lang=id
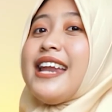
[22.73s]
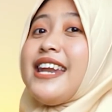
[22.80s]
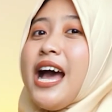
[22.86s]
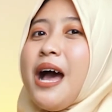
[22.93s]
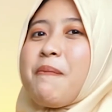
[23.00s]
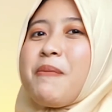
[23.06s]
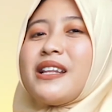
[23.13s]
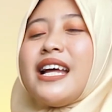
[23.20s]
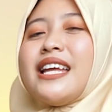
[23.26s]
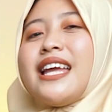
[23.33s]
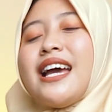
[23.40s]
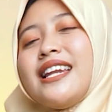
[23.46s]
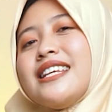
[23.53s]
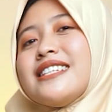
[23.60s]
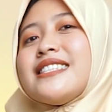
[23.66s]
Nah,
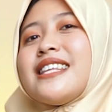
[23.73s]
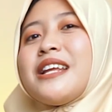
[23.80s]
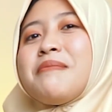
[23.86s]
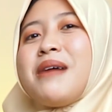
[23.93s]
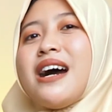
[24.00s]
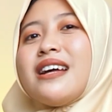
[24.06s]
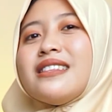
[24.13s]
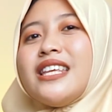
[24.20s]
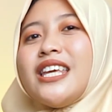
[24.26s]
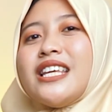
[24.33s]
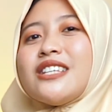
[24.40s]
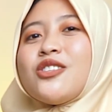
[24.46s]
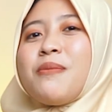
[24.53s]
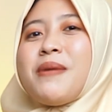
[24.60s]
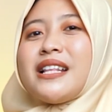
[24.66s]
pertanyaan ini sering banget nih
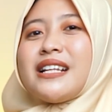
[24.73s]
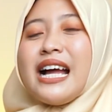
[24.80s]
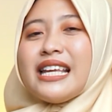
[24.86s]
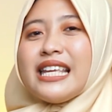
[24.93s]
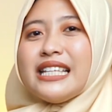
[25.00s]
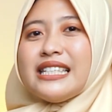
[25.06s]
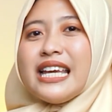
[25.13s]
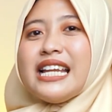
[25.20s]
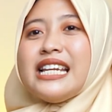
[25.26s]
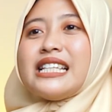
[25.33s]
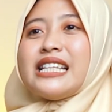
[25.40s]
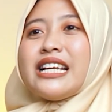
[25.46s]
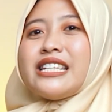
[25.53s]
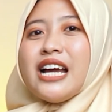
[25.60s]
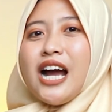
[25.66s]
sobat KGJ
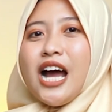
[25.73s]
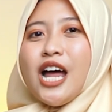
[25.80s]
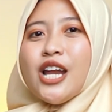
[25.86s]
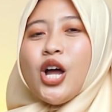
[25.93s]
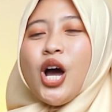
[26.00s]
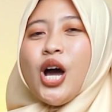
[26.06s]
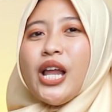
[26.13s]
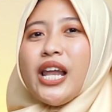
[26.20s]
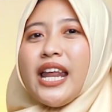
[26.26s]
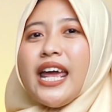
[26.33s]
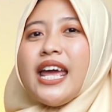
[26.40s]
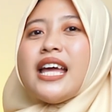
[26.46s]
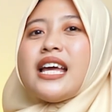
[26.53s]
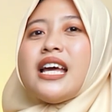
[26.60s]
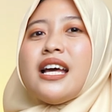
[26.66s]
ditanyakan
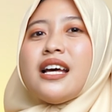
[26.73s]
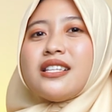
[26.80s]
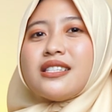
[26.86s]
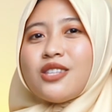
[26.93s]
oleh